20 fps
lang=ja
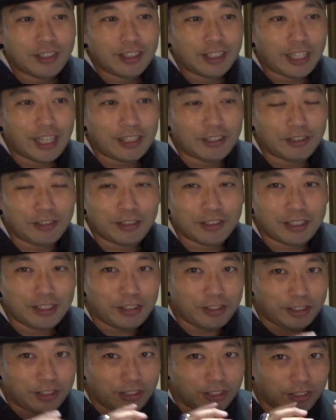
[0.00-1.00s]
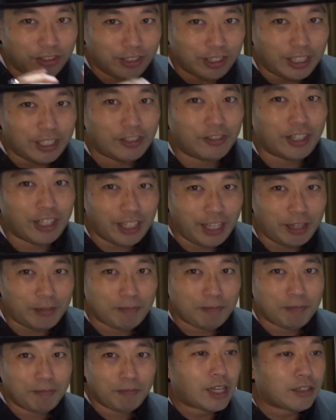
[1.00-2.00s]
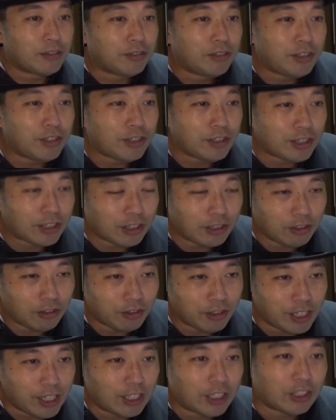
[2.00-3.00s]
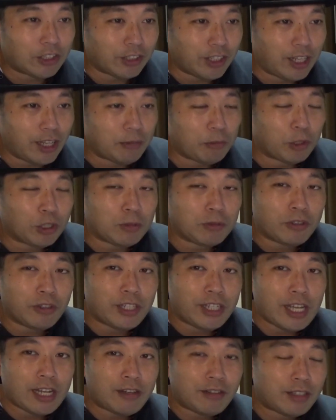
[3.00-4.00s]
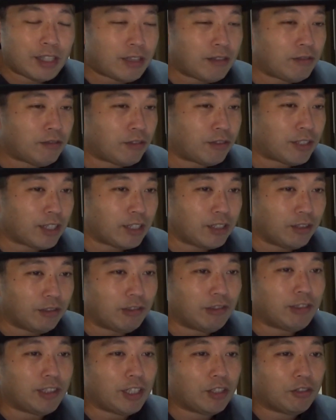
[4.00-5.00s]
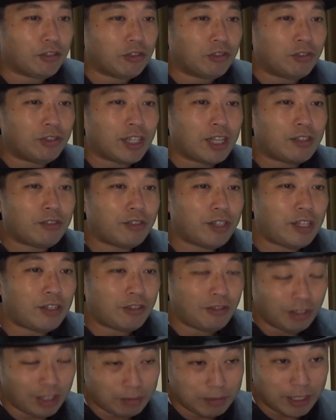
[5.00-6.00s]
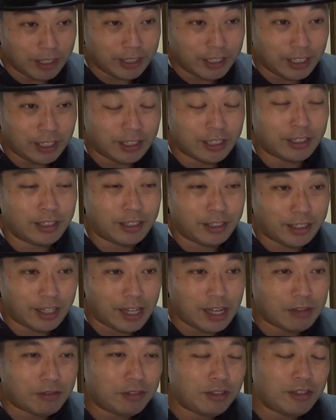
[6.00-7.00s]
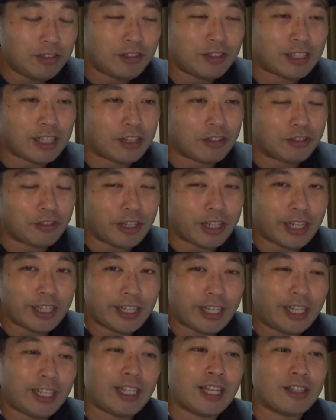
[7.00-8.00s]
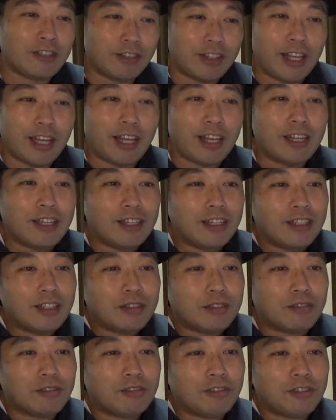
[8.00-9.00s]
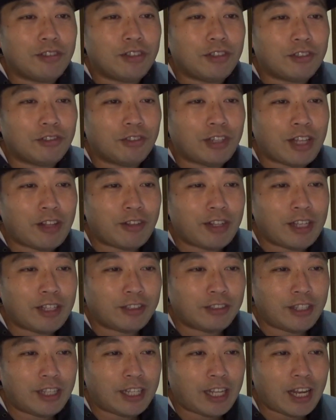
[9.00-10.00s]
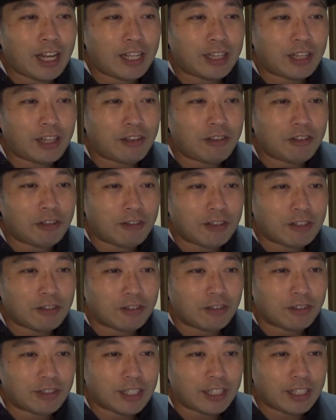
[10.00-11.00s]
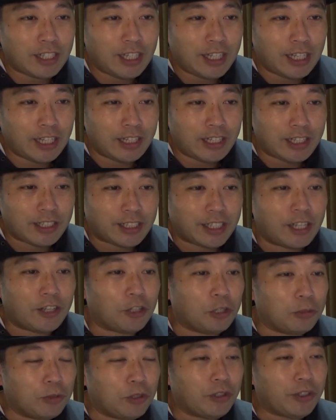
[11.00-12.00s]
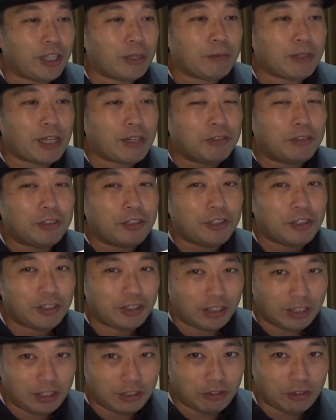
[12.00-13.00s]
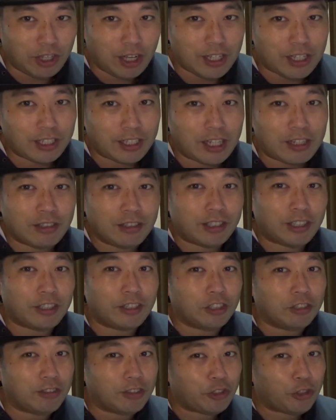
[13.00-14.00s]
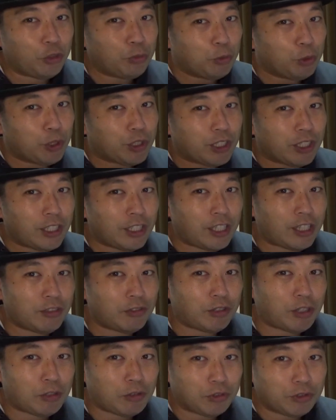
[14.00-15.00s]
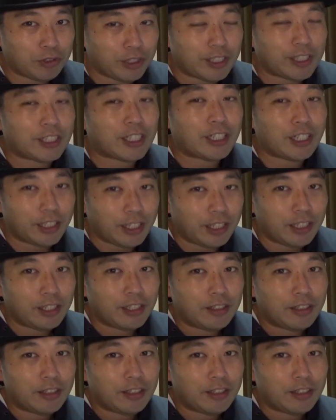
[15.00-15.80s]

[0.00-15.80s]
あの、ニュースを読んだ人がね。Yahoo ニュースの方に行くとね、もともとリアルサウンドさんの方だと動画のリンクとかも貼ってあったんですが、Yahoo ニュースだとそれができないので、そこの動画のリンクがいけないっていうのはちょっと残念なんですけれども、でも Yahoo ニュースに紹介されるっていうのを注目されてるってことですからね。